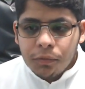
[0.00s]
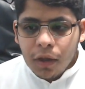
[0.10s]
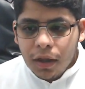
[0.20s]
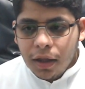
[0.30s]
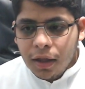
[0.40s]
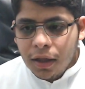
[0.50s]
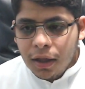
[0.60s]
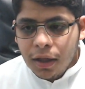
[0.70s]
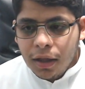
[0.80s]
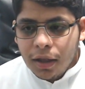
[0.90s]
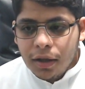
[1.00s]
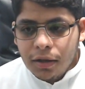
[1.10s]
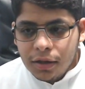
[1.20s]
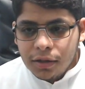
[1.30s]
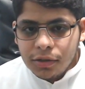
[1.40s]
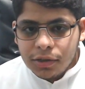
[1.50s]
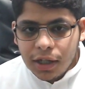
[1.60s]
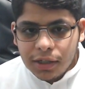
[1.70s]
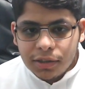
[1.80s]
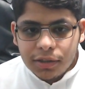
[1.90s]
آه،
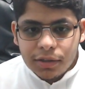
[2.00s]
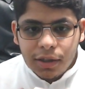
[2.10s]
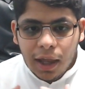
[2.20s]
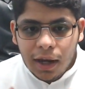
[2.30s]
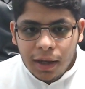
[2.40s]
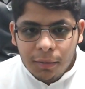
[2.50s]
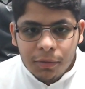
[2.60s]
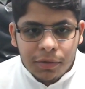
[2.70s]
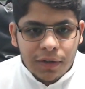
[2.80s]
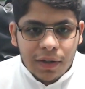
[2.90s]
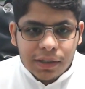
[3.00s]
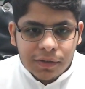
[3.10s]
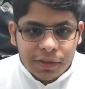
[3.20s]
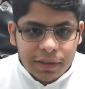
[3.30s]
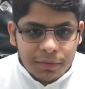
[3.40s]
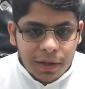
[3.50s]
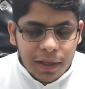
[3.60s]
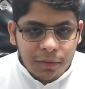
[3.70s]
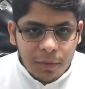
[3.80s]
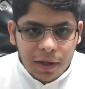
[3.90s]
الشخص يعني متفلسف جدا بهذا
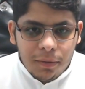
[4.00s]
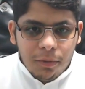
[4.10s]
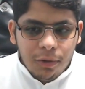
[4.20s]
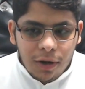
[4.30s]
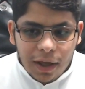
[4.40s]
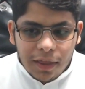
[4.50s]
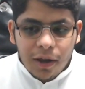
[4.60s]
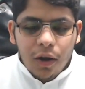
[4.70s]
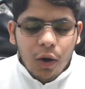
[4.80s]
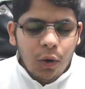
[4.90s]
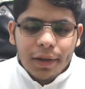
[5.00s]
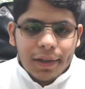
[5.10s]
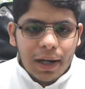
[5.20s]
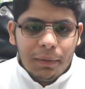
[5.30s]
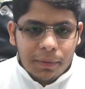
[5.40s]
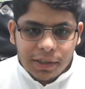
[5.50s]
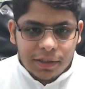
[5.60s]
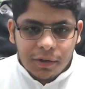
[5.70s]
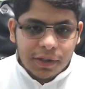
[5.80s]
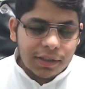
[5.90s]
مو بحلو بالموضوع هذا وهو اللي طلع الرمجيات
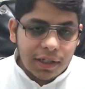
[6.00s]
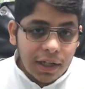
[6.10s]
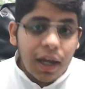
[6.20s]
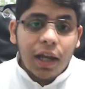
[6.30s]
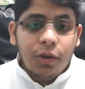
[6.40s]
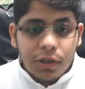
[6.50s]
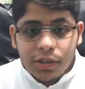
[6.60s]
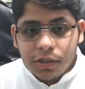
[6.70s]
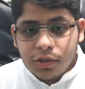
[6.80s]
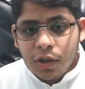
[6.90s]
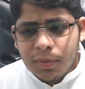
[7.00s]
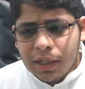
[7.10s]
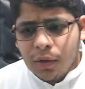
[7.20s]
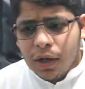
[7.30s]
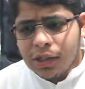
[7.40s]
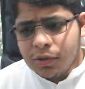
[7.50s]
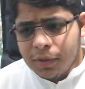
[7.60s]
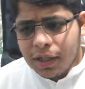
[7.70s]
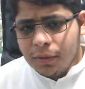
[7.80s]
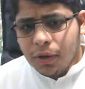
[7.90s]
الحر اصلا اللي هو ريتشارد تولمان لو قريتوا
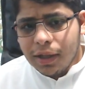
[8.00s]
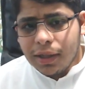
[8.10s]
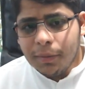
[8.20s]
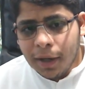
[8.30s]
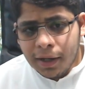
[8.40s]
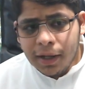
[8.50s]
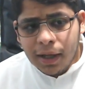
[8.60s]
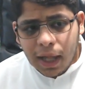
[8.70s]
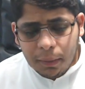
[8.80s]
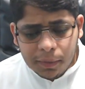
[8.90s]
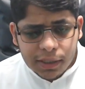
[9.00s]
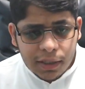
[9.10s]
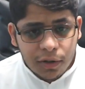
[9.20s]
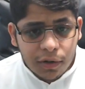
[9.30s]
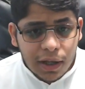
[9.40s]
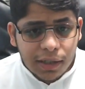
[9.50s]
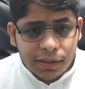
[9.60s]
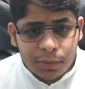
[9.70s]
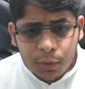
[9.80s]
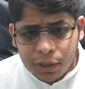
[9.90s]
مثلا مقدمه عن الرمجيات الحر الخاصه
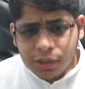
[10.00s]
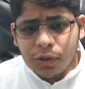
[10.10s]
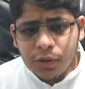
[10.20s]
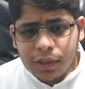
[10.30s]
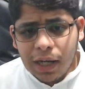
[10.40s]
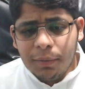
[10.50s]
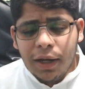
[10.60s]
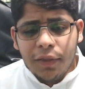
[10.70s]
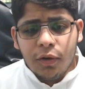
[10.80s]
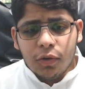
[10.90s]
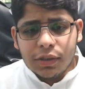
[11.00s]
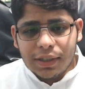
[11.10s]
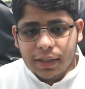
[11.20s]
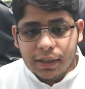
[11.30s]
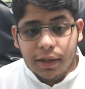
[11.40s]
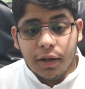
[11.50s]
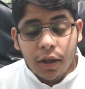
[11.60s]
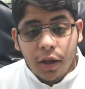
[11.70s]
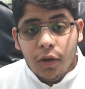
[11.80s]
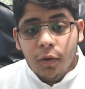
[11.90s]
به بتحصلون نتكلم عن هذه النقطه تحديدا
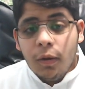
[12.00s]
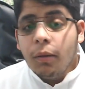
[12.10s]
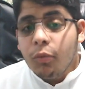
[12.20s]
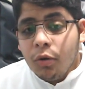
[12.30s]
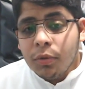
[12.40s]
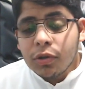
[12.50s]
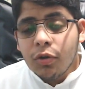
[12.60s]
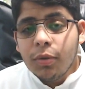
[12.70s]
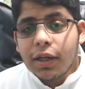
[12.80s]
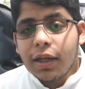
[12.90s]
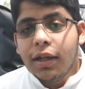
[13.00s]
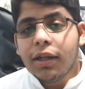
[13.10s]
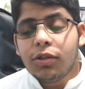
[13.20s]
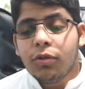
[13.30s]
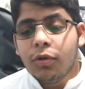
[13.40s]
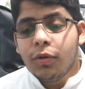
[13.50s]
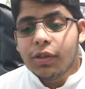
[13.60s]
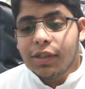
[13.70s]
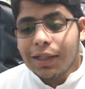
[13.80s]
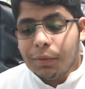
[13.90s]
انه مو مطلوب لك انك تكون
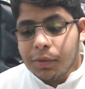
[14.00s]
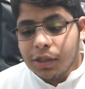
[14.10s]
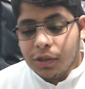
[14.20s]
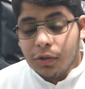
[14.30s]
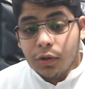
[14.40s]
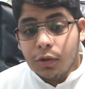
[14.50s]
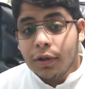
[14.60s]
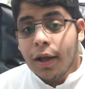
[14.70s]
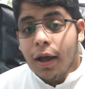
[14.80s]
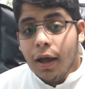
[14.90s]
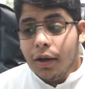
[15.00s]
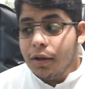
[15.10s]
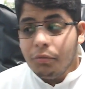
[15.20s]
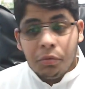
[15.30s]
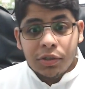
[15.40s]
تستخدم رمجيات حر يكون رمجيات